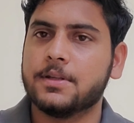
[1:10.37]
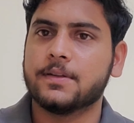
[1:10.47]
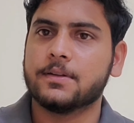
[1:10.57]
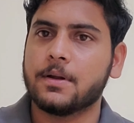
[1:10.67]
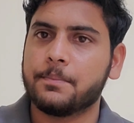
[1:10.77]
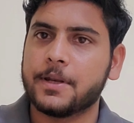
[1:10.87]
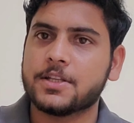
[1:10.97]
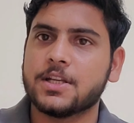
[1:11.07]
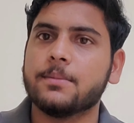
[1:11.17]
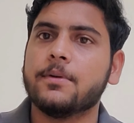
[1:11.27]
जिस
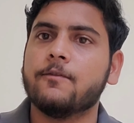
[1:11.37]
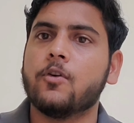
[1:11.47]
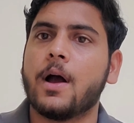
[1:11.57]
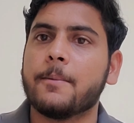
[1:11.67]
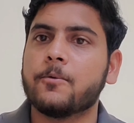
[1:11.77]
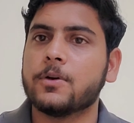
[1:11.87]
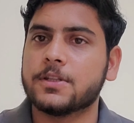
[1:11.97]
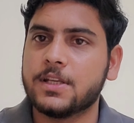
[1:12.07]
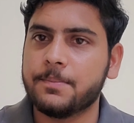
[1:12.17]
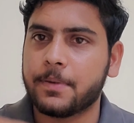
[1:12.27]
टम्परेचर में वो आपको
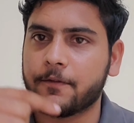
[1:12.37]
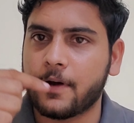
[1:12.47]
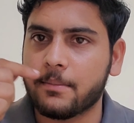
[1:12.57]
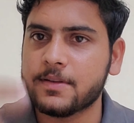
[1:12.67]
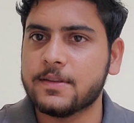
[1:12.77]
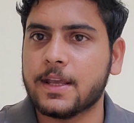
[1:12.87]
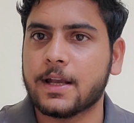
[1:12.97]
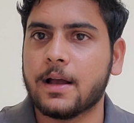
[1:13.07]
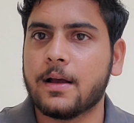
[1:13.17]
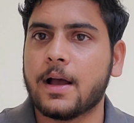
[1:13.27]
अच्छी परफॉर्मेंस
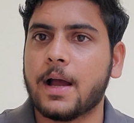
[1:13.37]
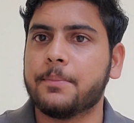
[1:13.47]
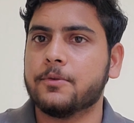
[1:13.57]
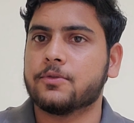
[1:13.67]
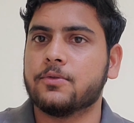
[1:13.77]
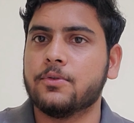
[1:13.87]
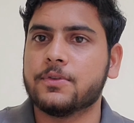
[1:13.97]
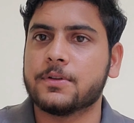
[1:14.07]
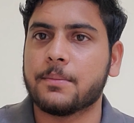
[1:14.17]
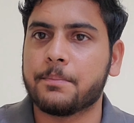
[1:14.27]
देगा आप उसको
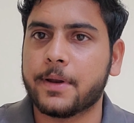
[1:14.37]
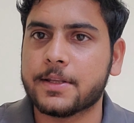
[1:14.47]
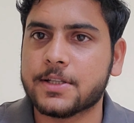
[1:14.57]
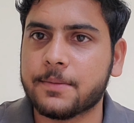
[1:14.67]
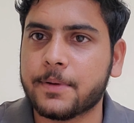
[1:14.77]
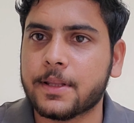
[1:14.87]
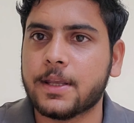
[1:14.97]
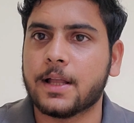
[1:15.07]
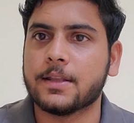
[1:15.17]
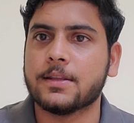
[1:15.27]
उस टम्परेचर पर
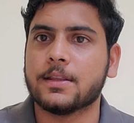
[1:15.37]
नहीं आने